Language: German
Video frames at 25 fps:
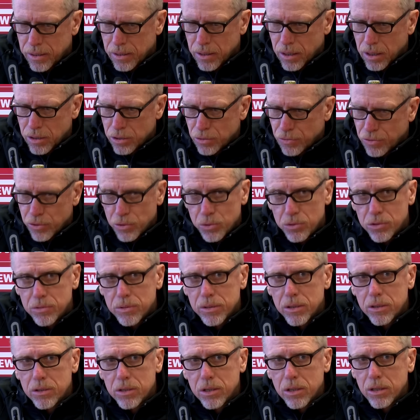Also von uns
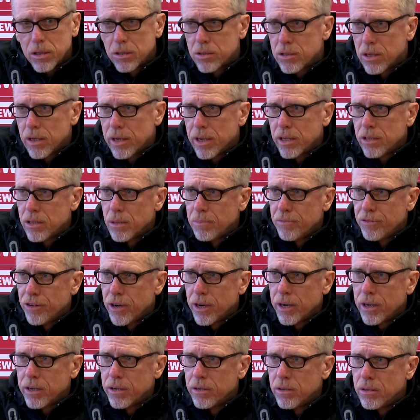wird er sicher sehr nett
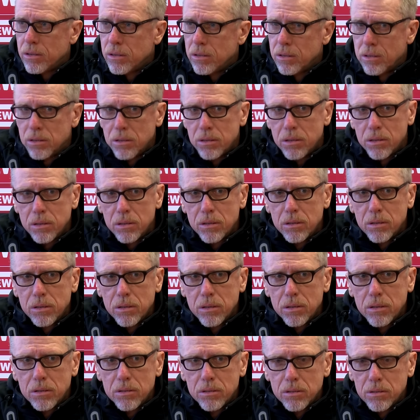empfangen, äh,
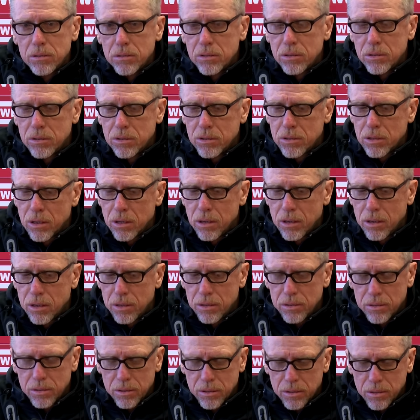das ist
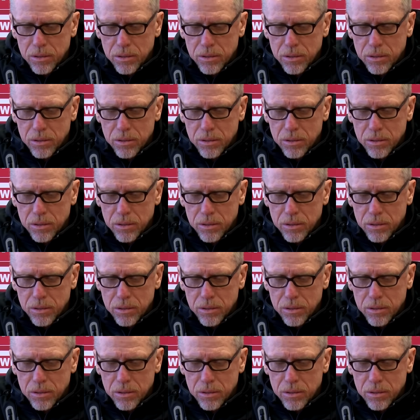klar.